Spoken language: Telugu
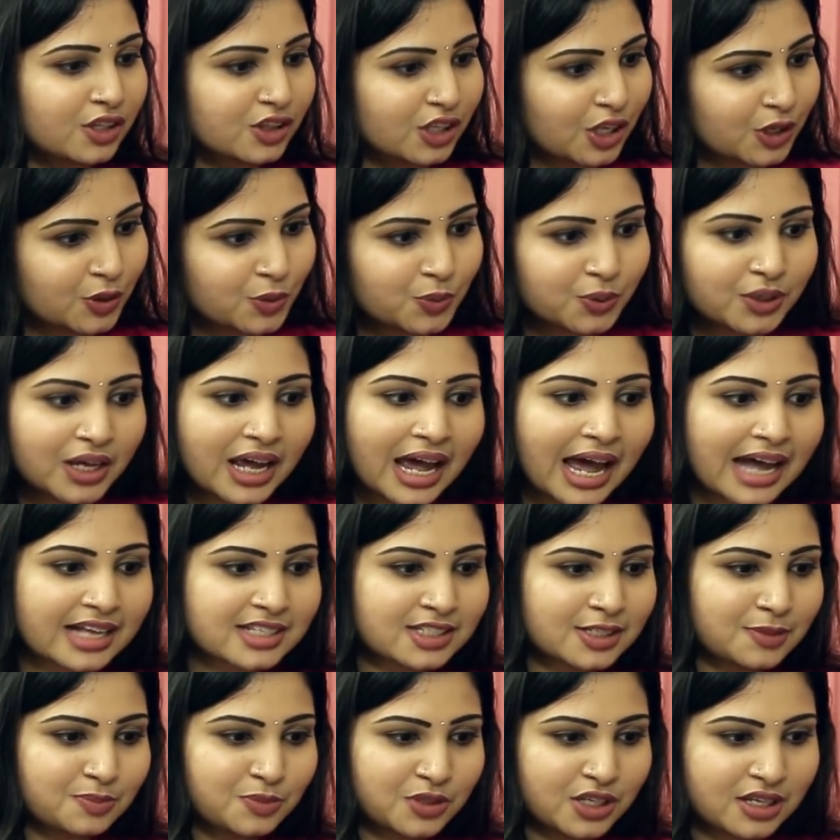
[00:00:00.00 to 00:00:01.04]
తను కూడా
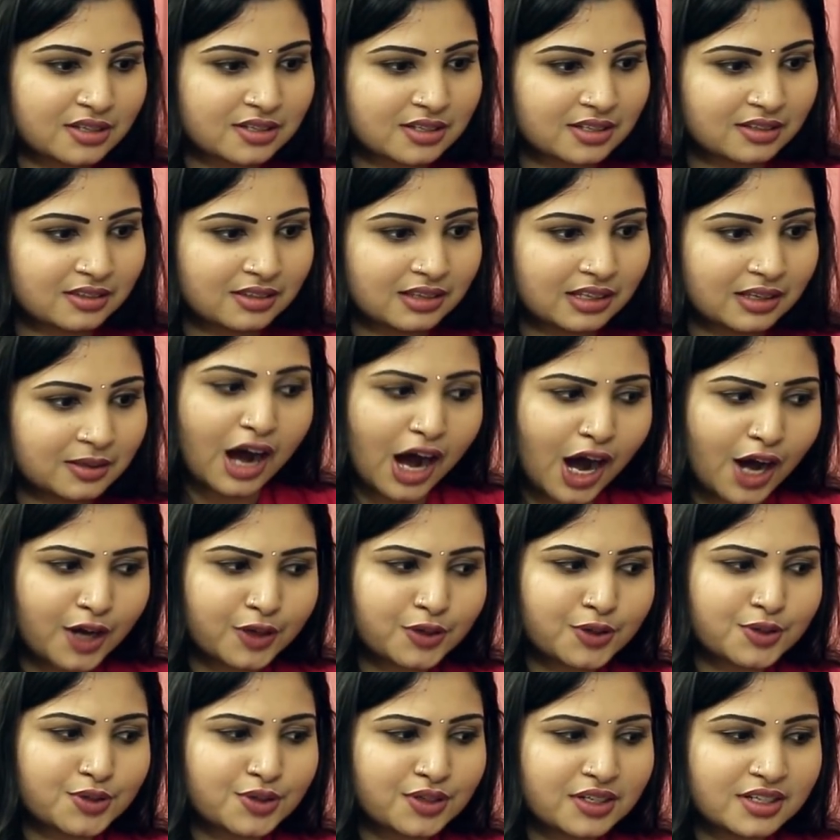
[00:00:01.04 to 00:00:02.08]
యాక్సెప్ట్ చేసింది ఆ
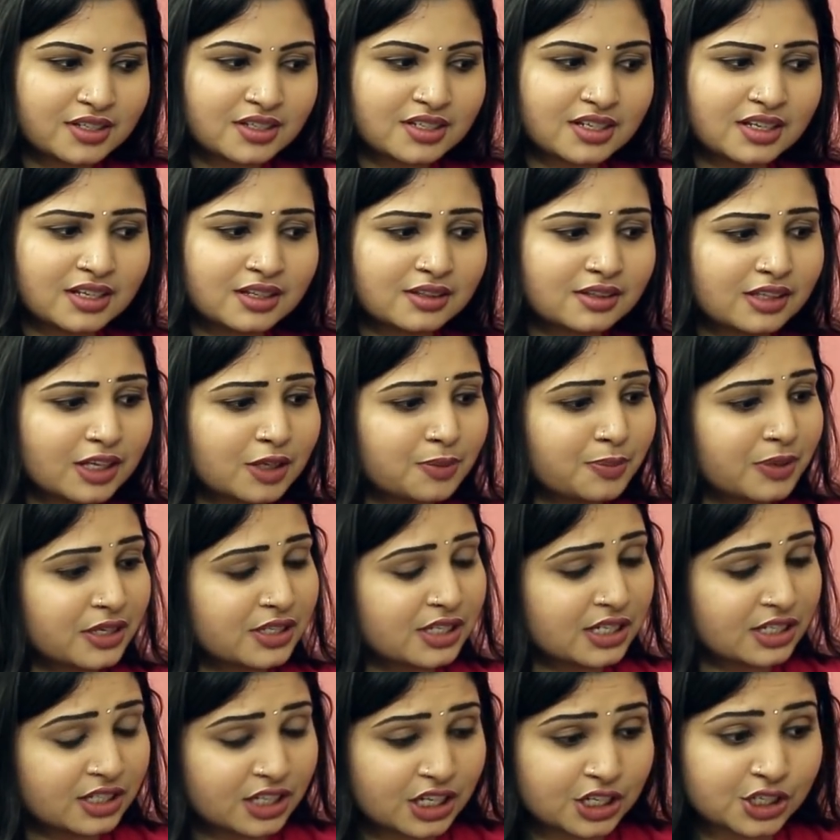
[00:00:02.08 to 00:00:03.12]
రోజు నుంచి తన
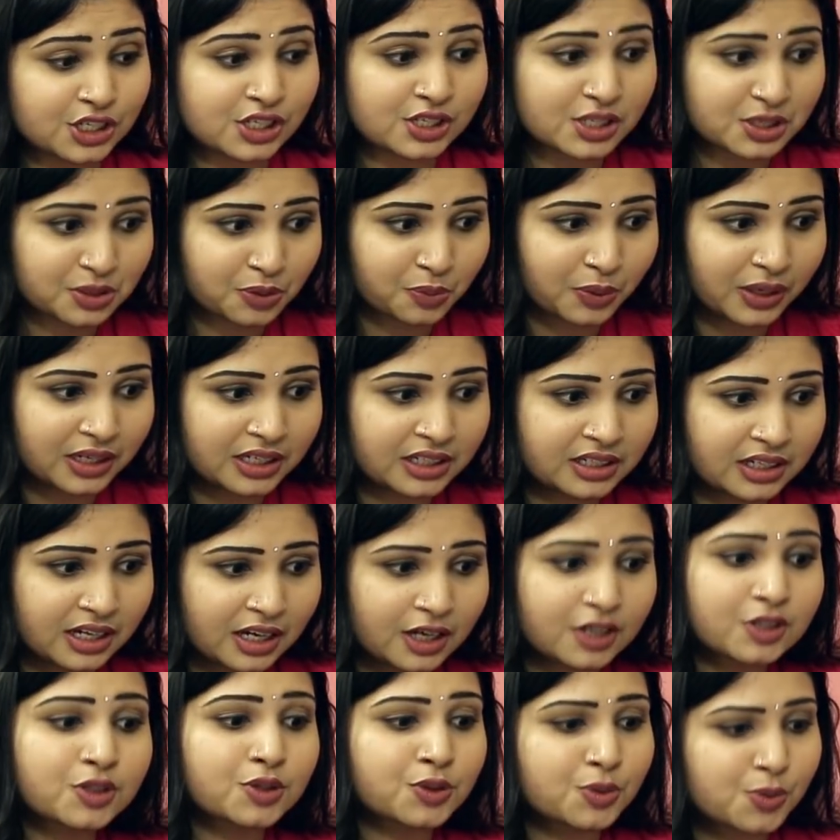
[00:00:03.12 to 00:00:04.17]
ప్రజెంటేషన్స్కి వెళ్ళినా
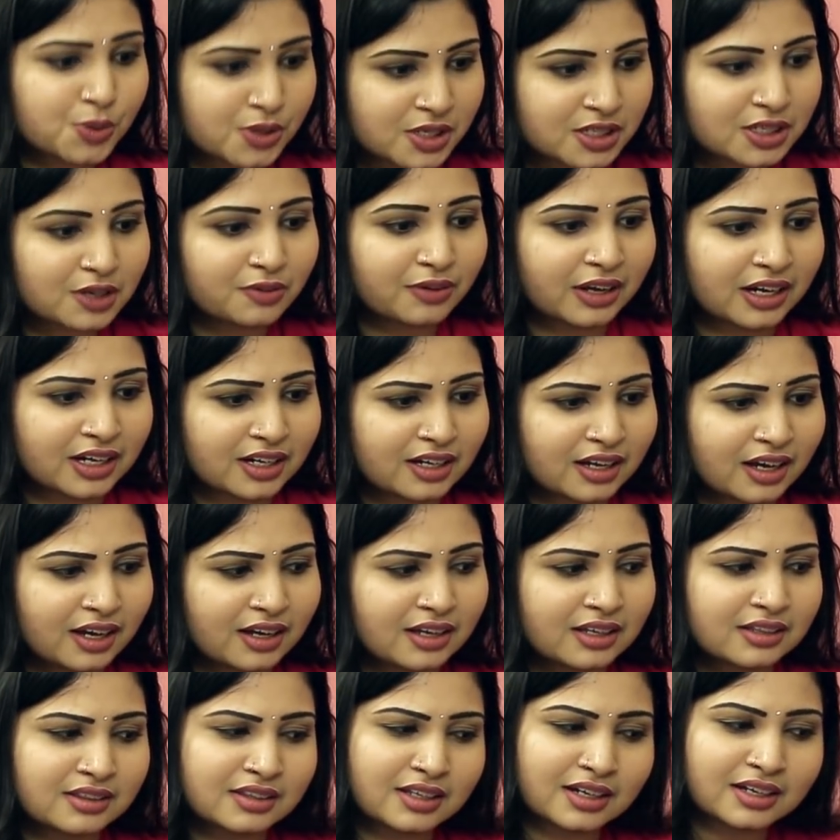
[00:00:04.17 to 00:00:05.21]
టూర్స్కి వెళ్ళినా
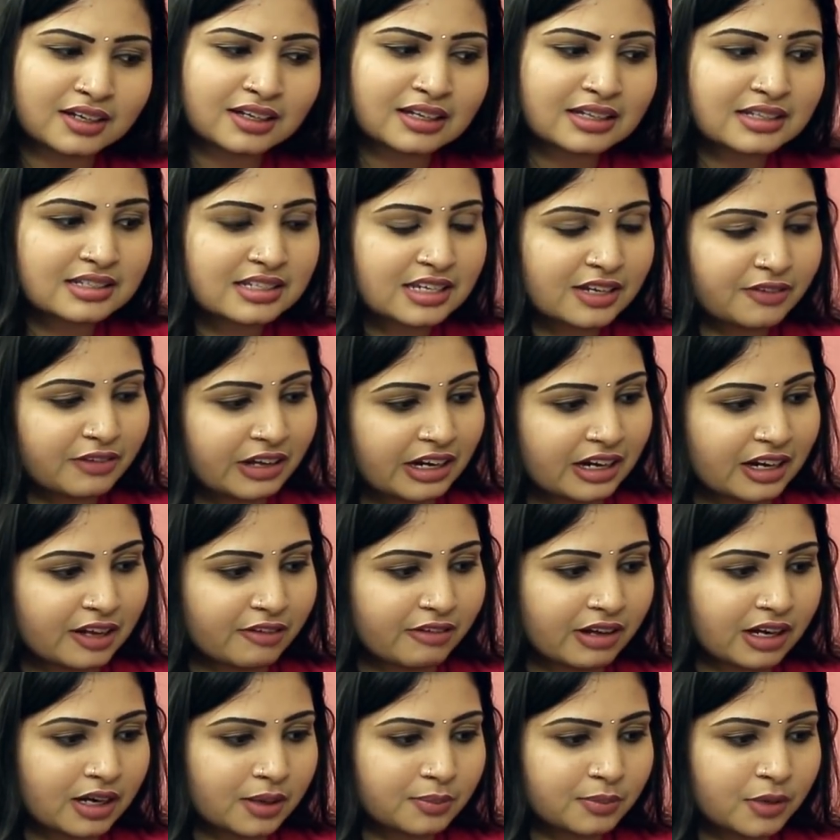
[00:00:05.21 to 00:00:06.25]
ఇద్దరం కలిసే
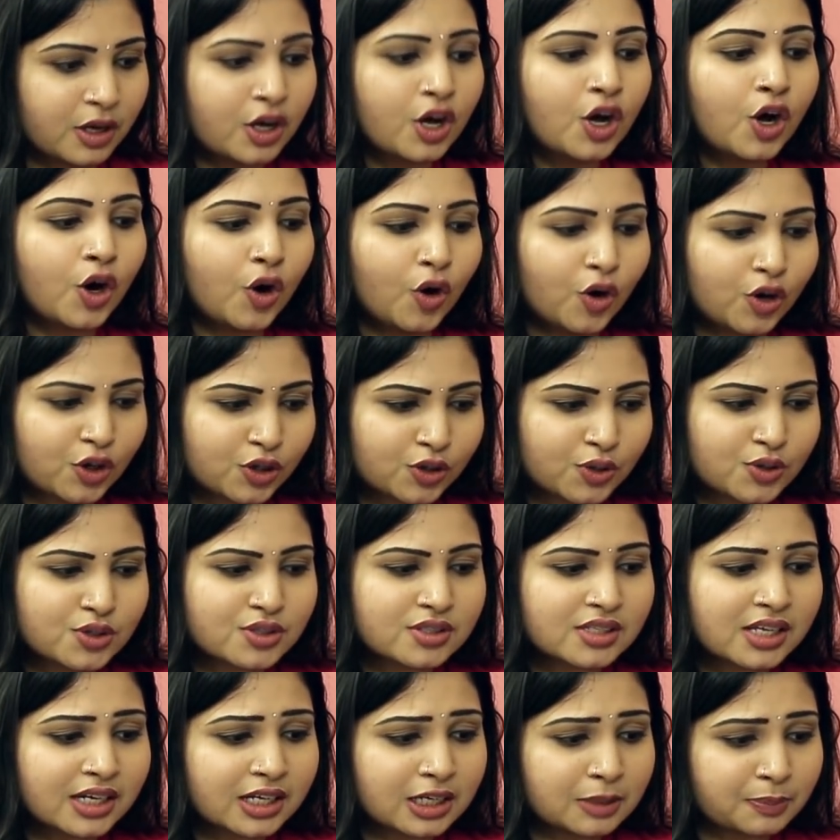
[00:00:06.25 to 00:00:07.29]
వెళ్ళేవాళ్ళం ఒకరోజు
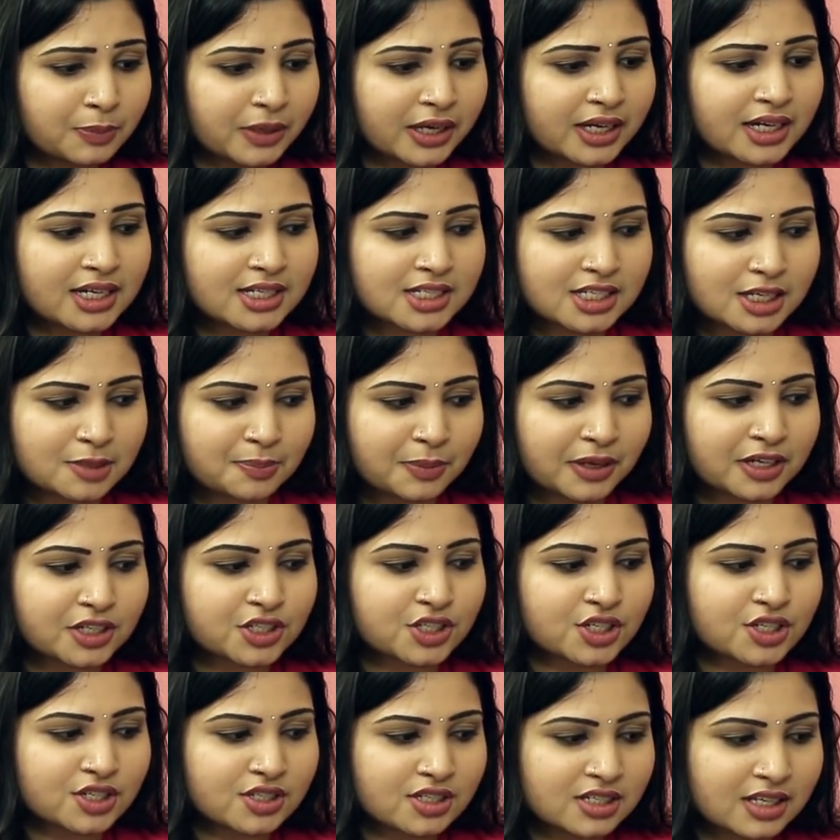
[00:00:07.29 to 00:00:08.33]
తనని పేరెంట్స్కి
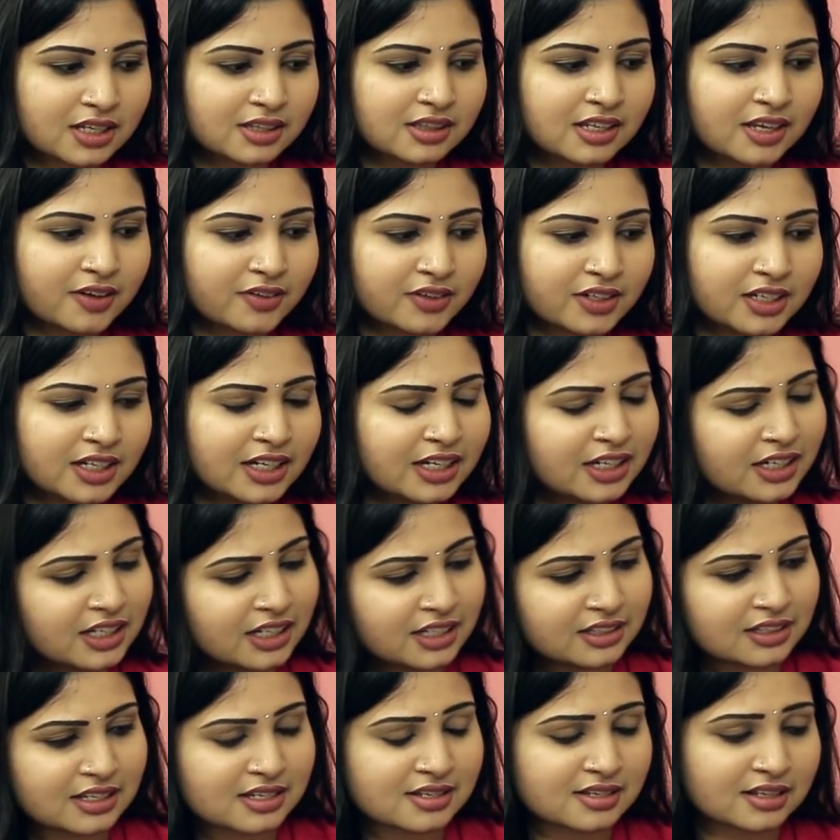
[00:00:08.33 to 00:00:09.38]
పరిచయం చేద్దామని
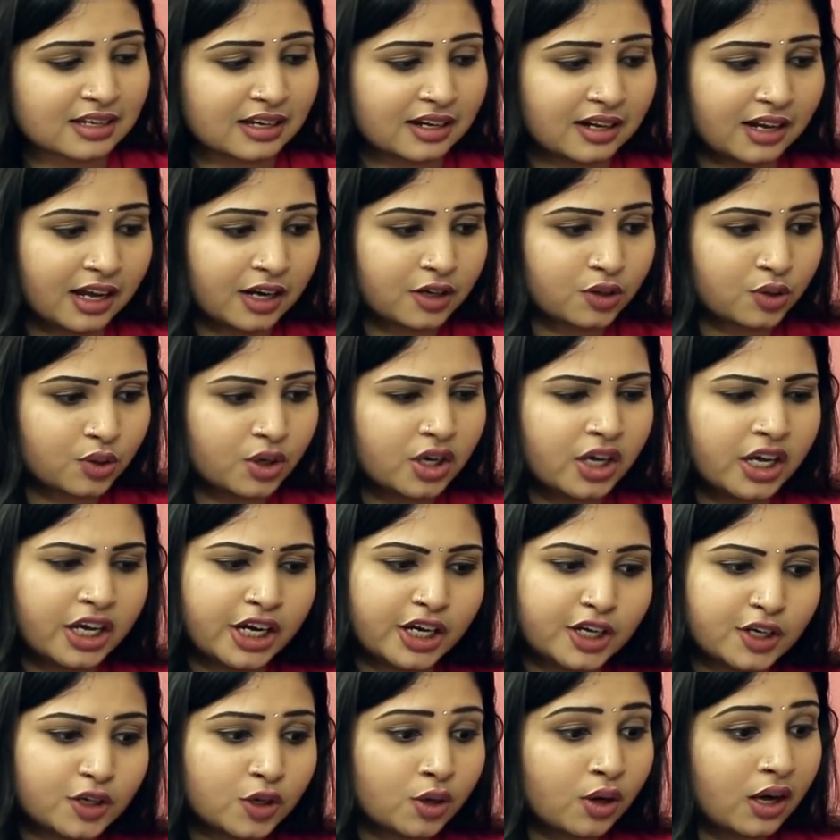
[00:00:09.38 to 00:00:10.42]
ఇంటికి తీసుకెళ్ళాను
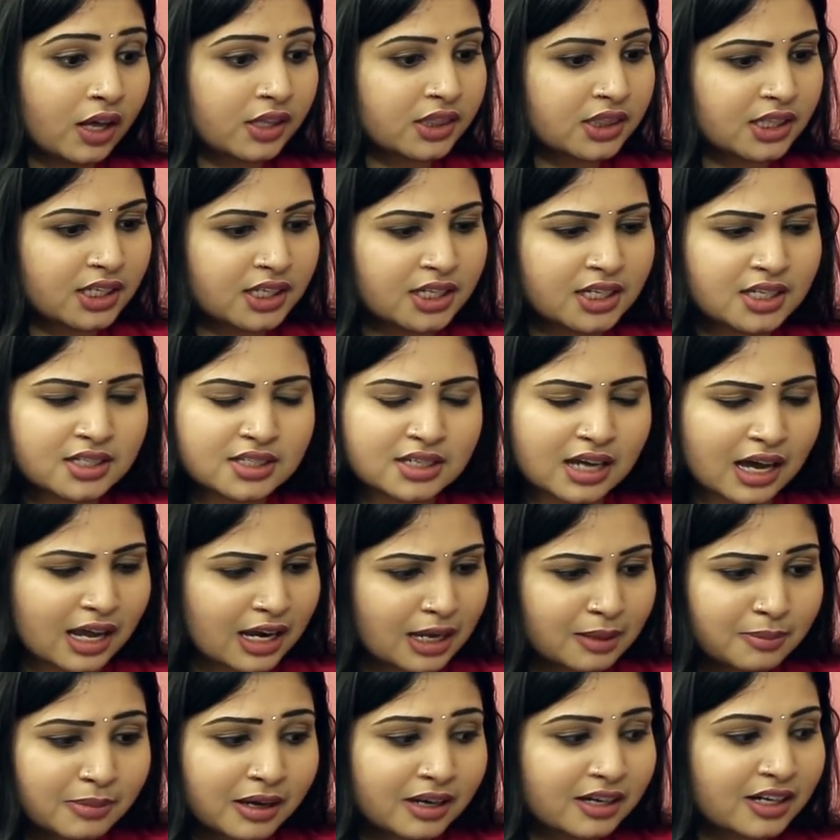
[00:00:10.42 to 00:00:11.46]
ఇంట్లో అందరికీ
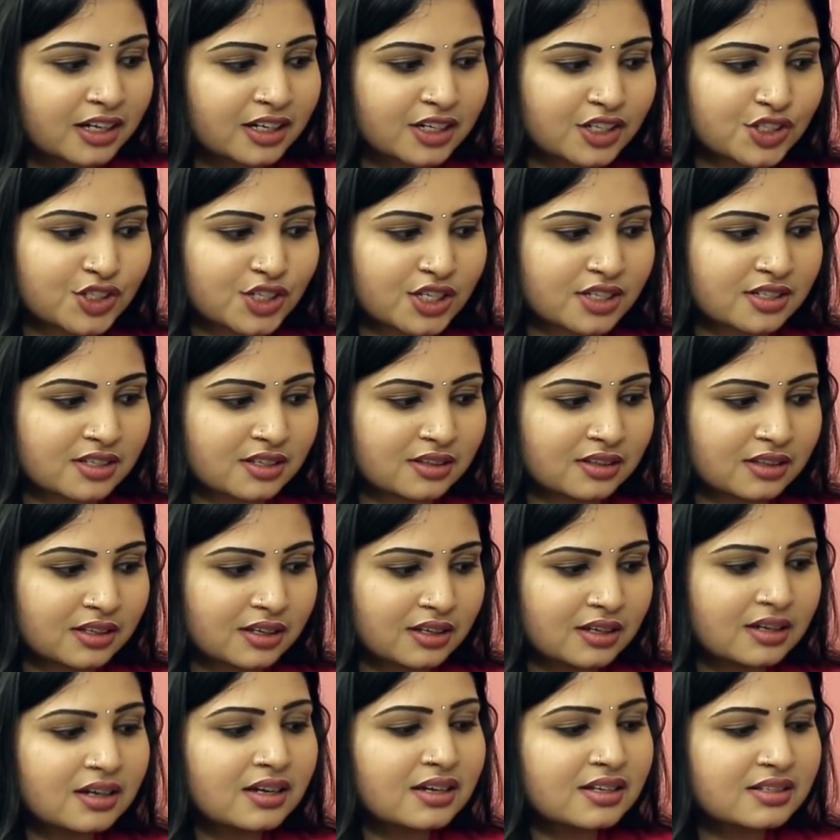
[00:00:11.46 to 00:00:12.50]
చాలా బాగా
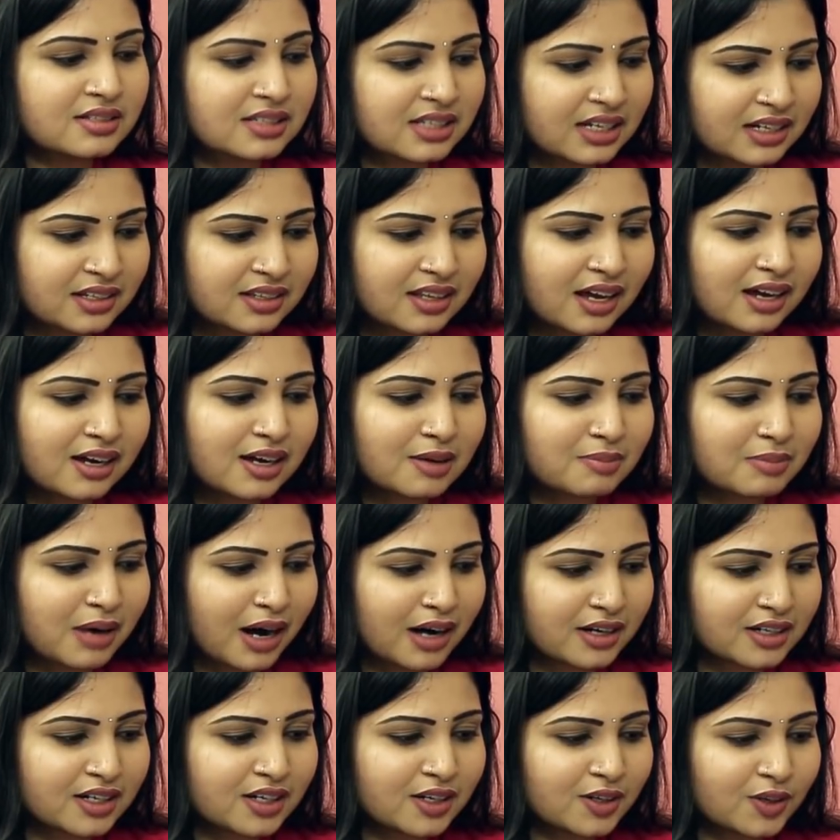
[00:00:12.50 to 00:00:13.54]
నచ్చేసింది సరదాగా
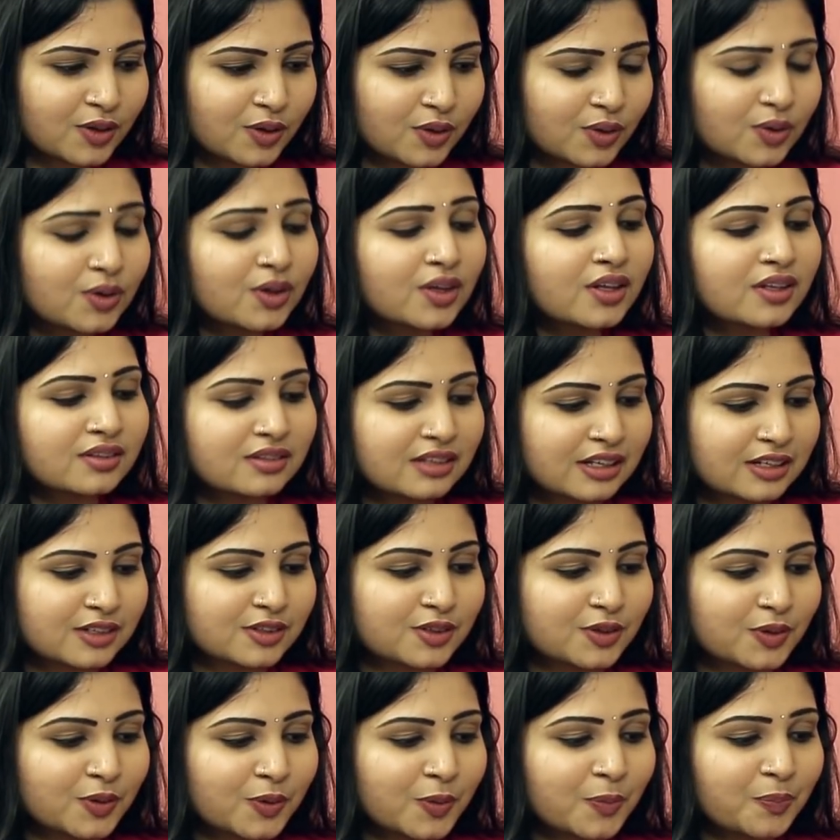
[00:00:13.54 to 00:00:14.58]
మాటల్లో
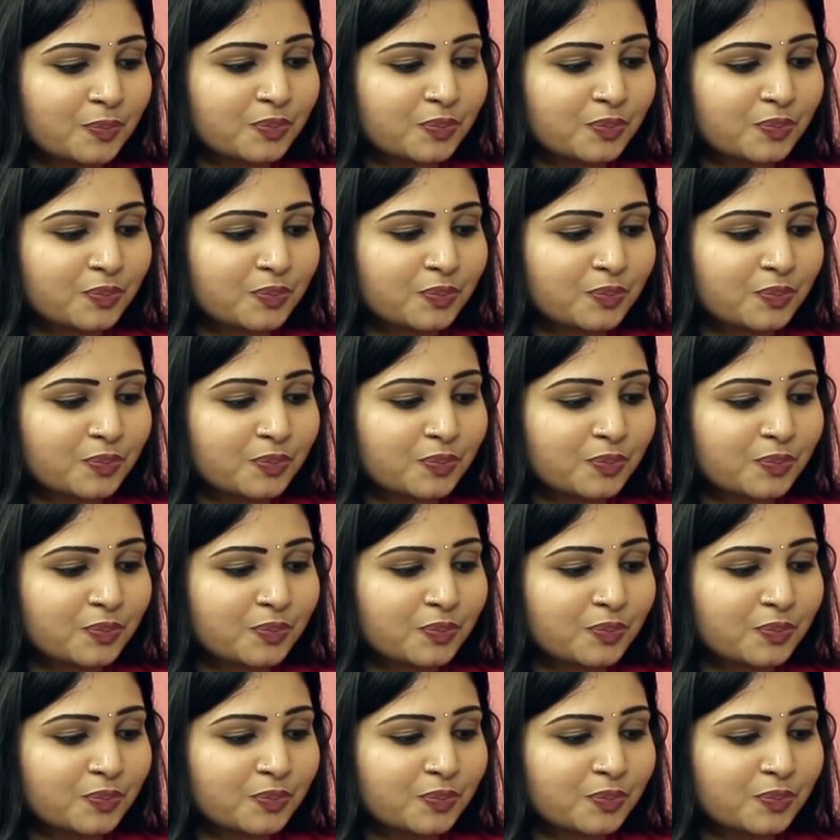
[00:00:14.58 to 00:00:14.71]
తనతో